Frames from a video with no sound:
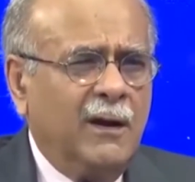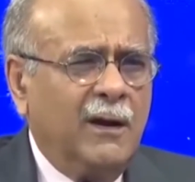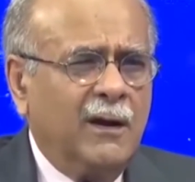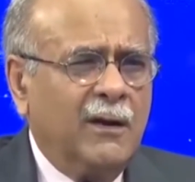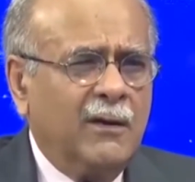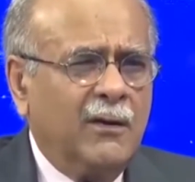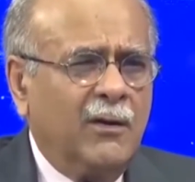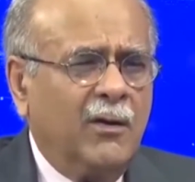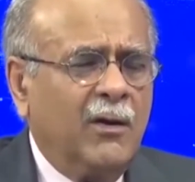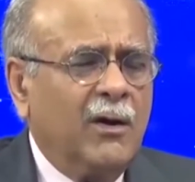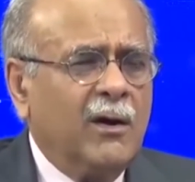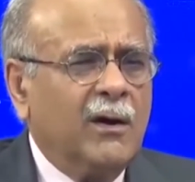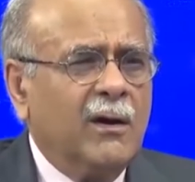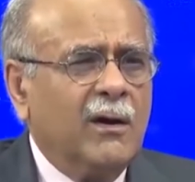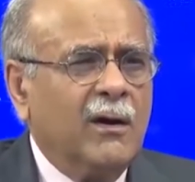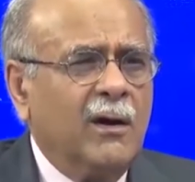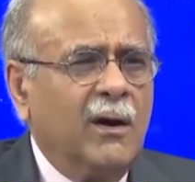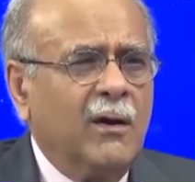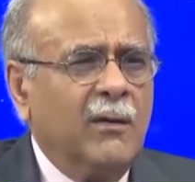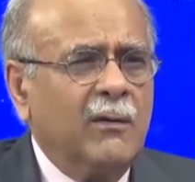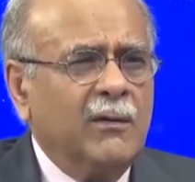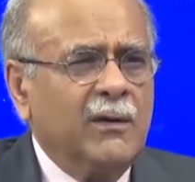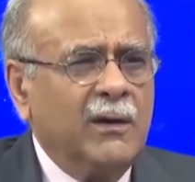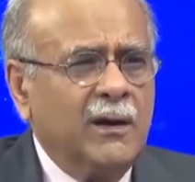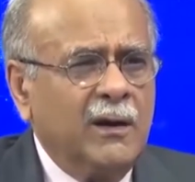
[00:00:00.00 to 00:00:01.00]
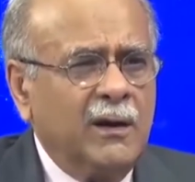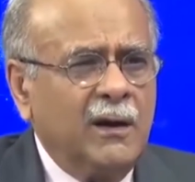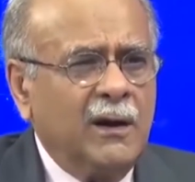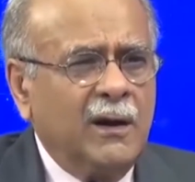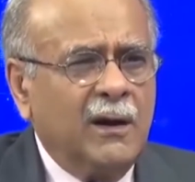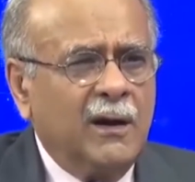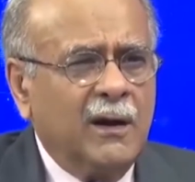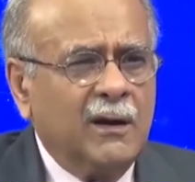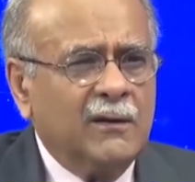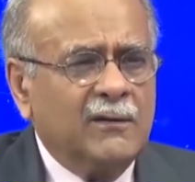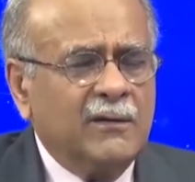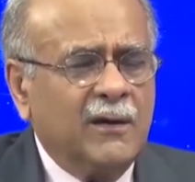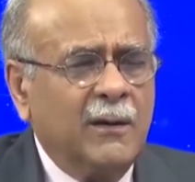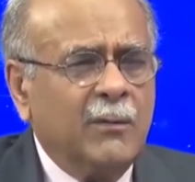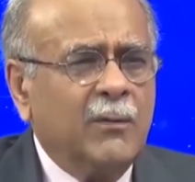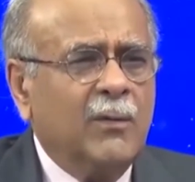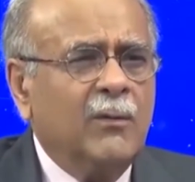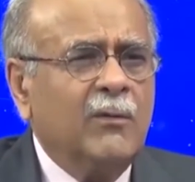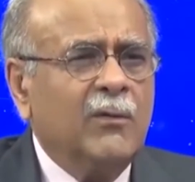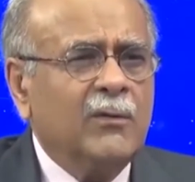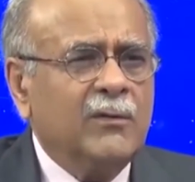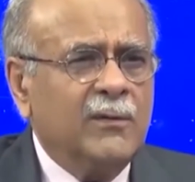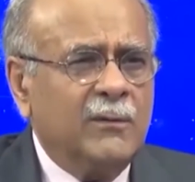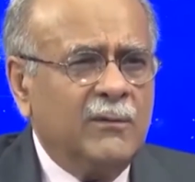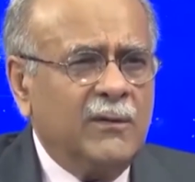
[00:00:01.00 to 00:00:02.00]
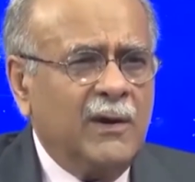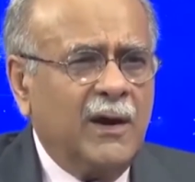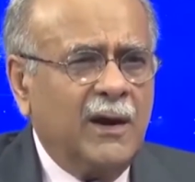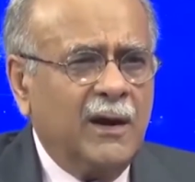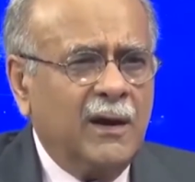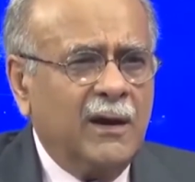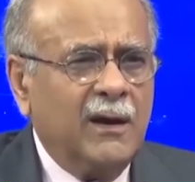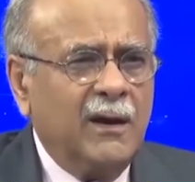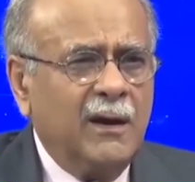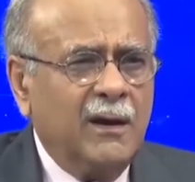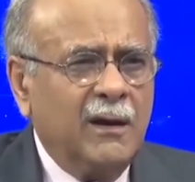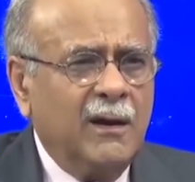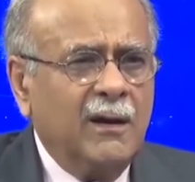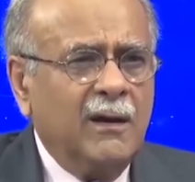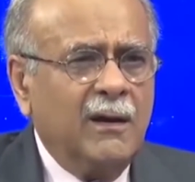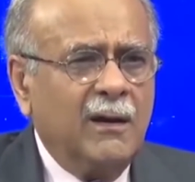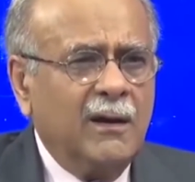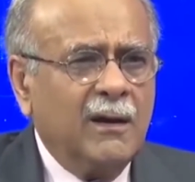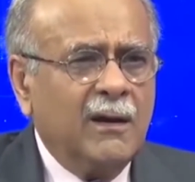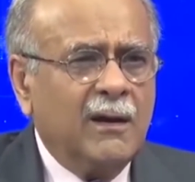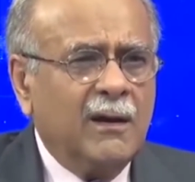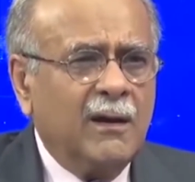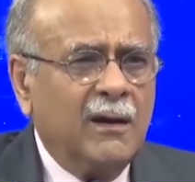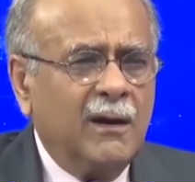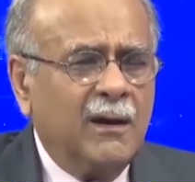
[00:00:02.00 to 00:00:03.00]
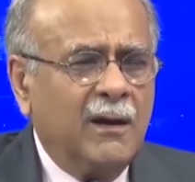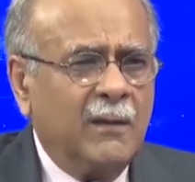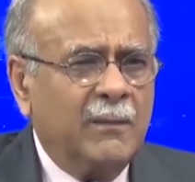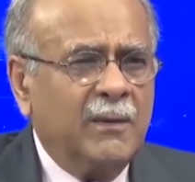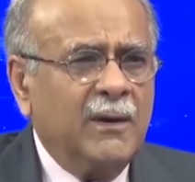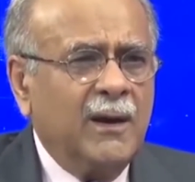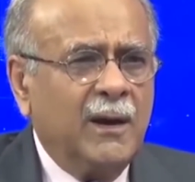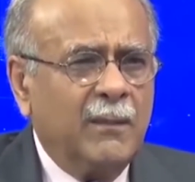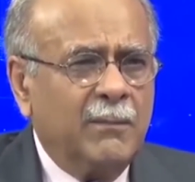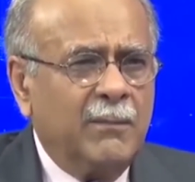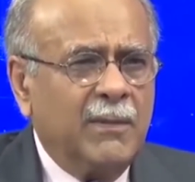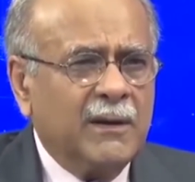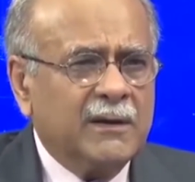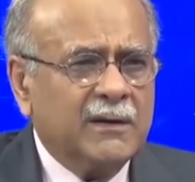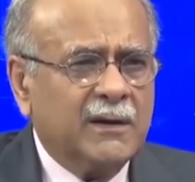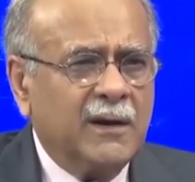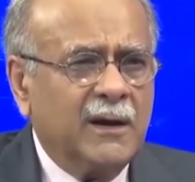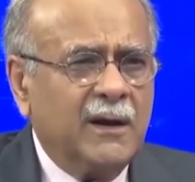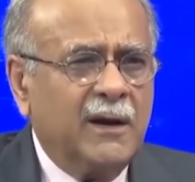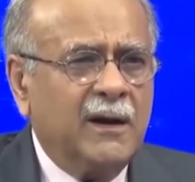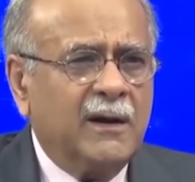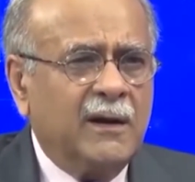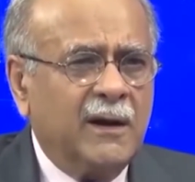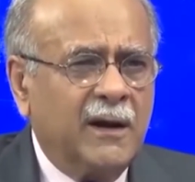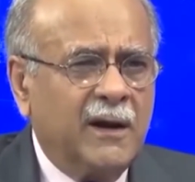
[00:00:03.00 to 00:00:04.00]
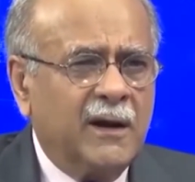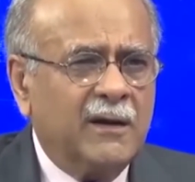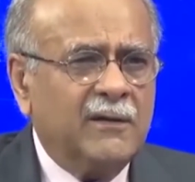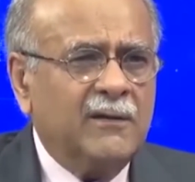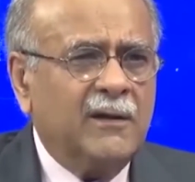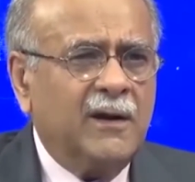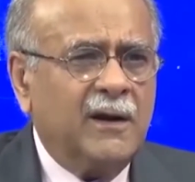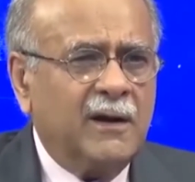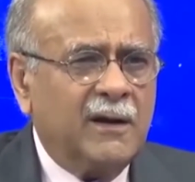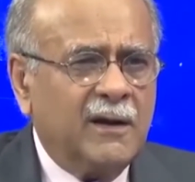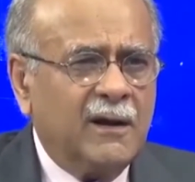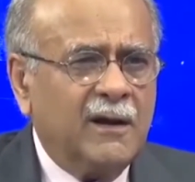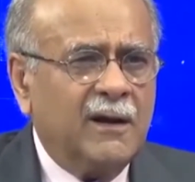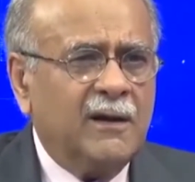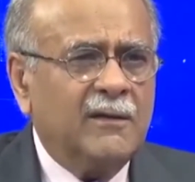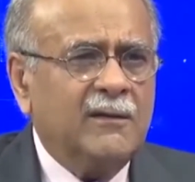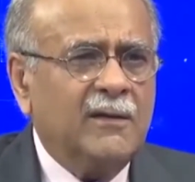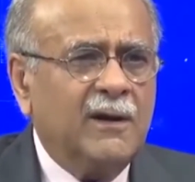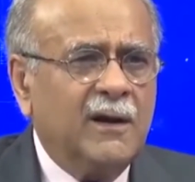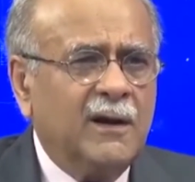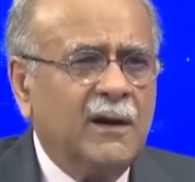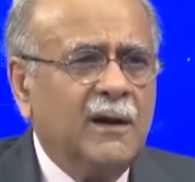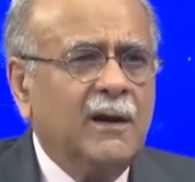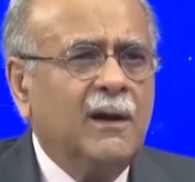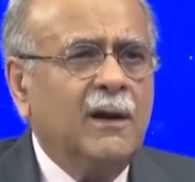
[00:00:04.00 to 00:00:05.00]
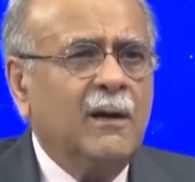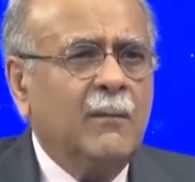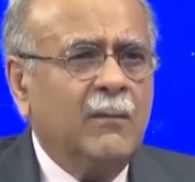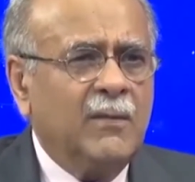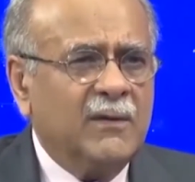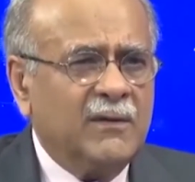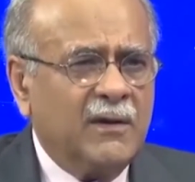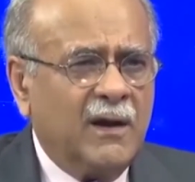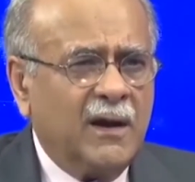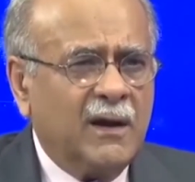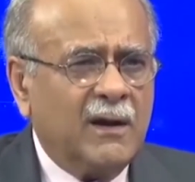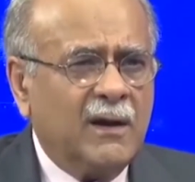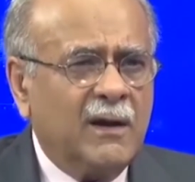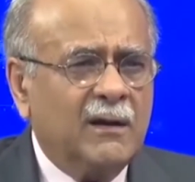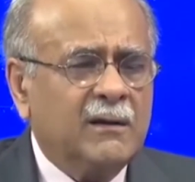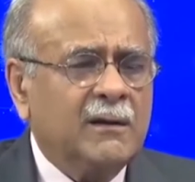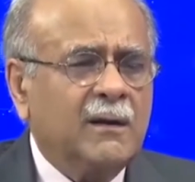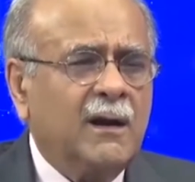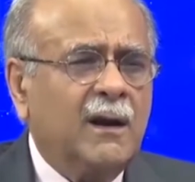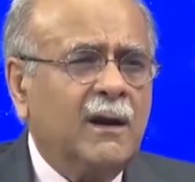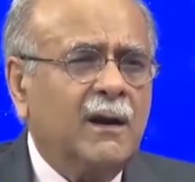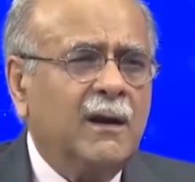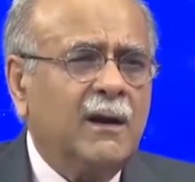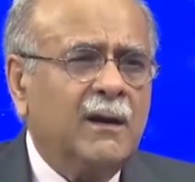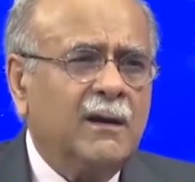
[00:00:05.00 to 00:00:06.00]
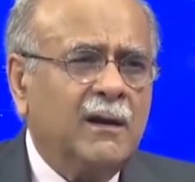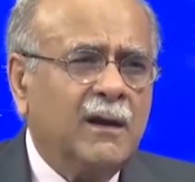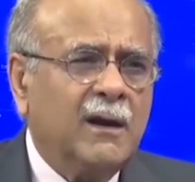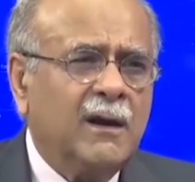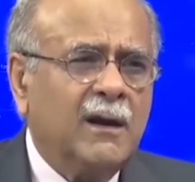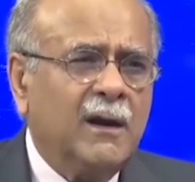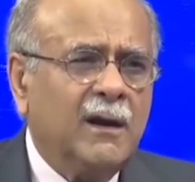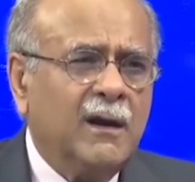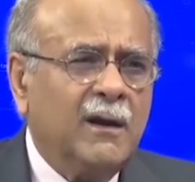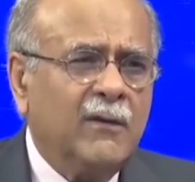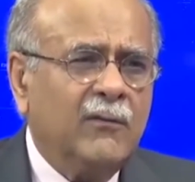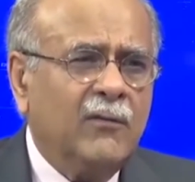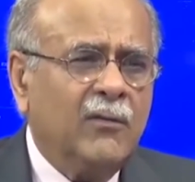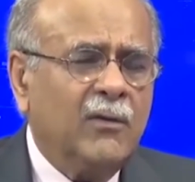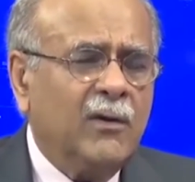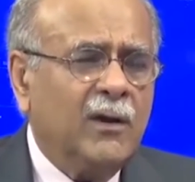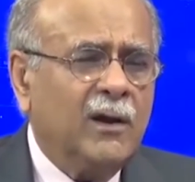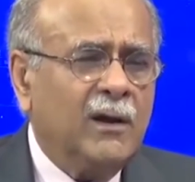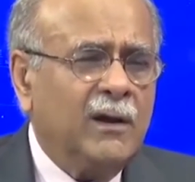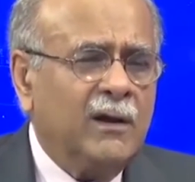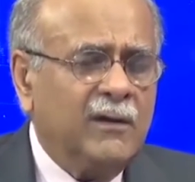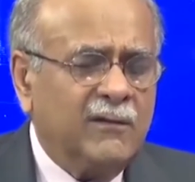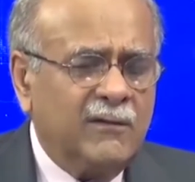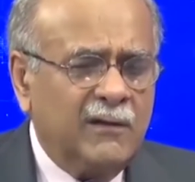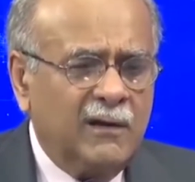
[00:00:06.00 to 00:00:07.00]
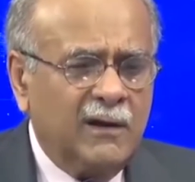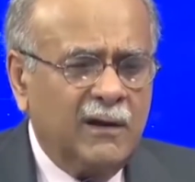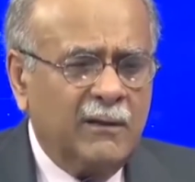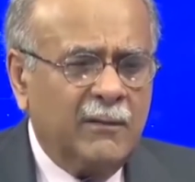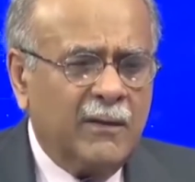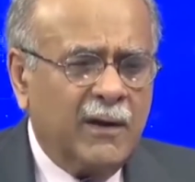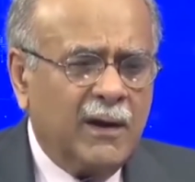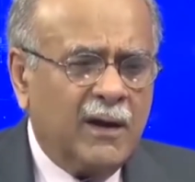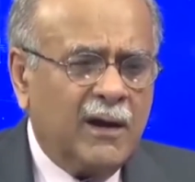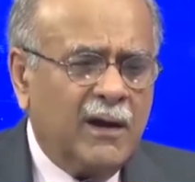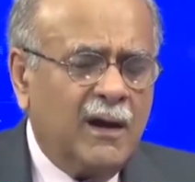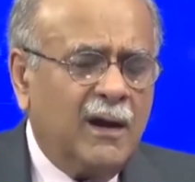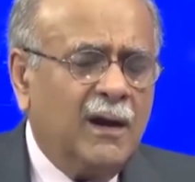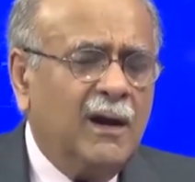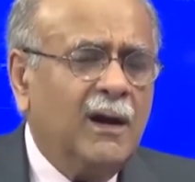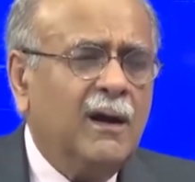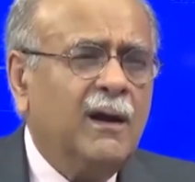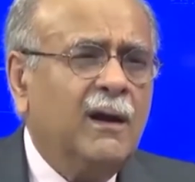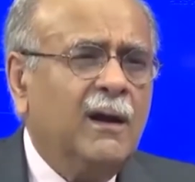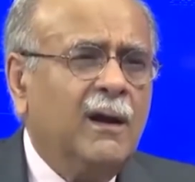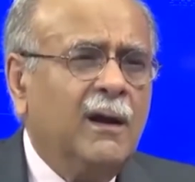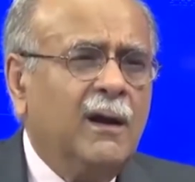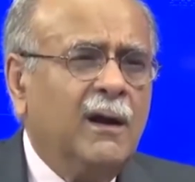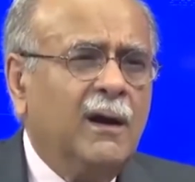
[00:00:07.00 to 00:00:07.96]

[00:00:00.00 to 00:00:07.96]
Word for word: और यही खान साहब को वो समझाएंगे कि अभी आप मत करें ठहर जाएं ठहर जाएं मजाक कर लें ये कर लें वो कर लें इसीलिए मेरा ख्याल है